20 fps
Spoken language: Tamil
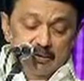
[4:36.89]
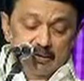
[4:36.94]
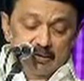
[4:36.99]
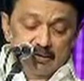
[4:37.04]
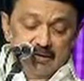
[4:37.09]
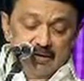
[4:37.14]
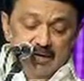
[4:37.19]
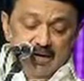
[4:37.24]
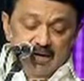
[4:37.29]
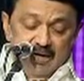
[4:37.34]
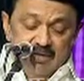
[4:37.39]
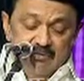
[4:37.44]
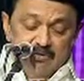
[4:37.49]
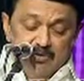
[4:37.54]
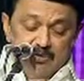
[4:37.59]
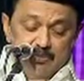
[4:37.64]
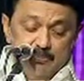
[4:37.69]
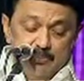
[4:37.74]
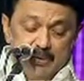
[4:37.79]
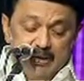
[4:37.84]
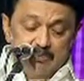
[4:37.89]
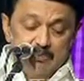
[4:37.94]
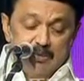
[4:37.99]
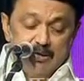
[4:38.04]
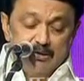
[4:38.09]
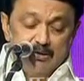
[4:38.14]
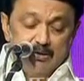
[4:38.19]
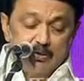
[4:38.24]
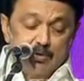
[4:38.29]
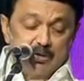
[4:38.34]
இதனை அனைவரும்
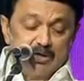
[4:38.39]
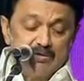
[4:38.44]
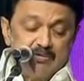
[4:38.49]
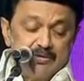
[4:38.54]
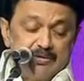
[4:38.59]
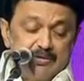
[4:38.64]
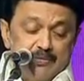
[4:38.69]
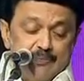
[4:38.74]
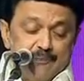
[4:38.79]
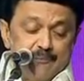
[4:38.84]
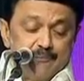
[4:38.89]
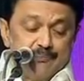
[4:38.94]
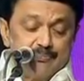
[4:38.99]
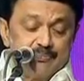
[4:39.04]
பயன்படுத்தி கொள்ள வேண்டும்